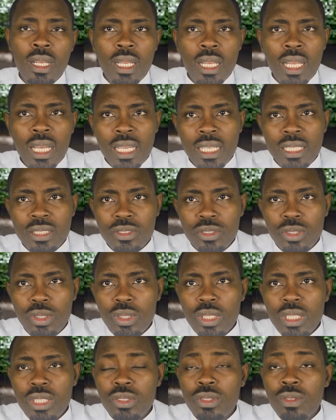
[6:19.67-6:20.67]
La
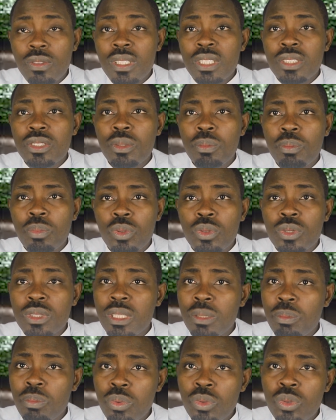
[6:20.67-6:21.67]
question qui devrait se
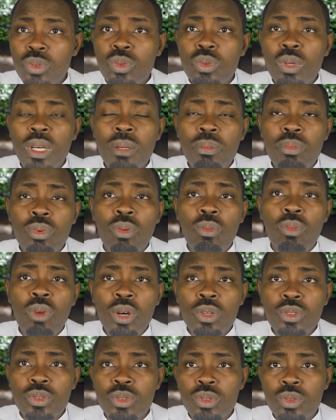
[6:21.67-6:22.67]
poser pour toi et pour
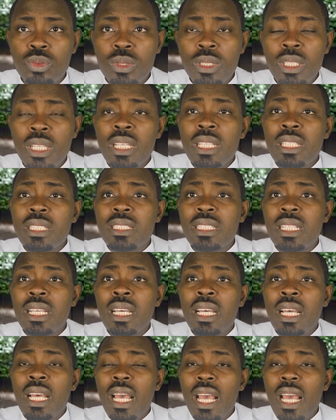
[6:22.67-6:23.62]
moi aujourd'hui, c'est